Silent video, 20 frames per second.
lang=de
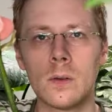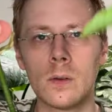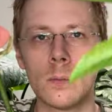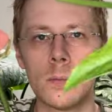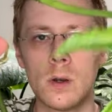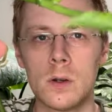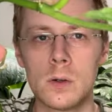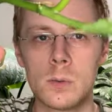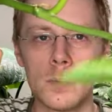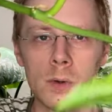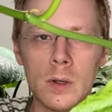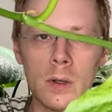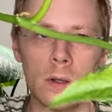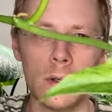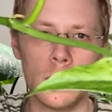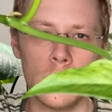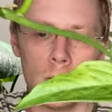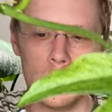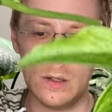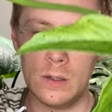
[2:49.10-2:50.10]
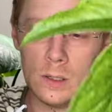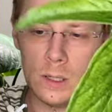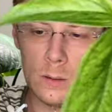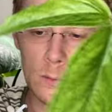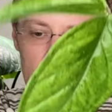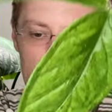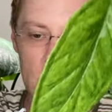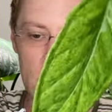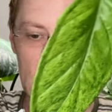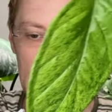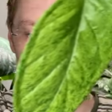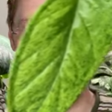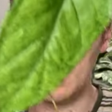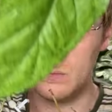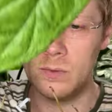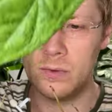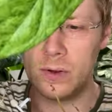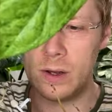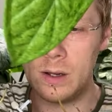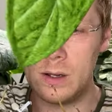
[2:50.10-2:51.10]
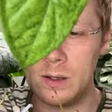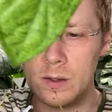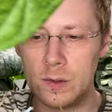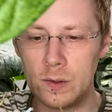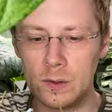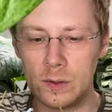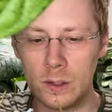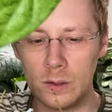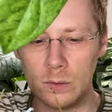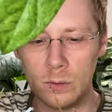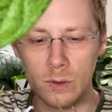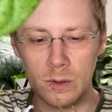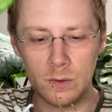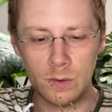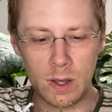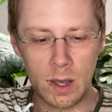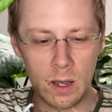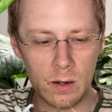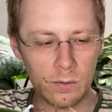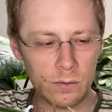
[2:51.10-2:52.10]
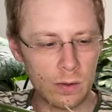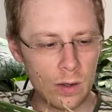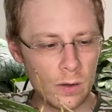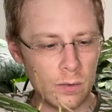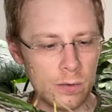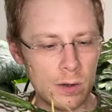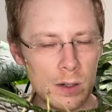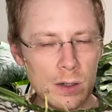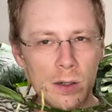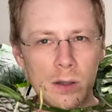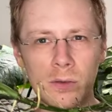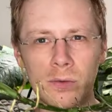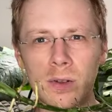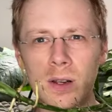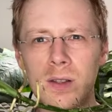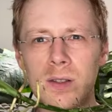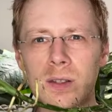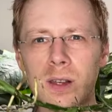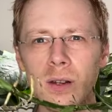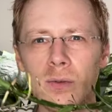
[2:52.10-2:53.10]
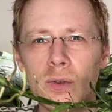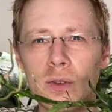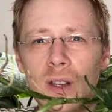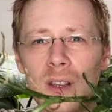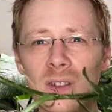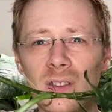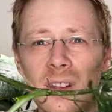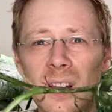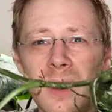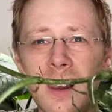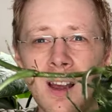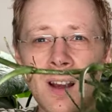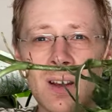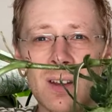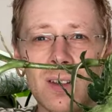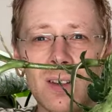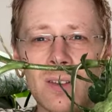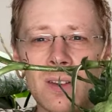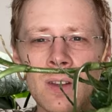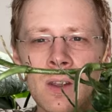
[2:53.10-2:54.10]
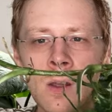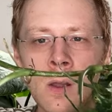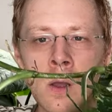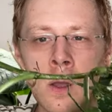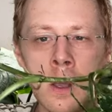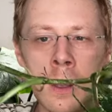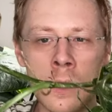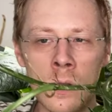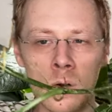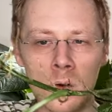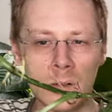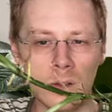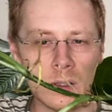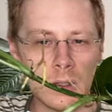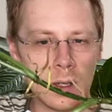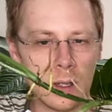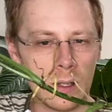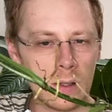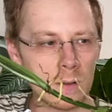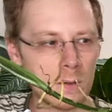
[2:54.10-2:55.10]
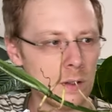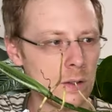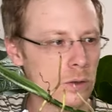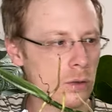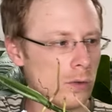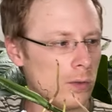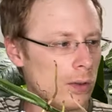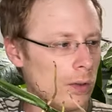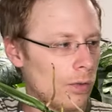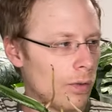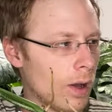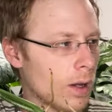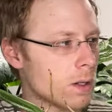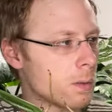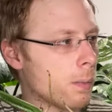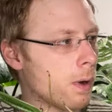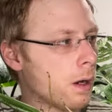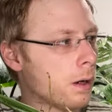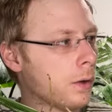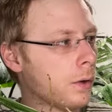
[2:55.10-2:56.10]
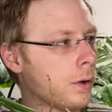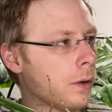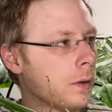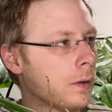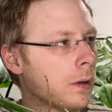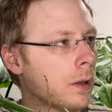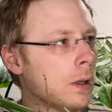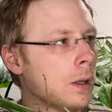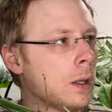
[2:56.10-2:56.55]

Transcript: Zum Beispiel äh, in dem, in dem Fall ist es natürlich sehr einfach, weil die Pflanze halt wirklich sehr lang ist und ihr da jetzt nicht so viel falsch machen könnt.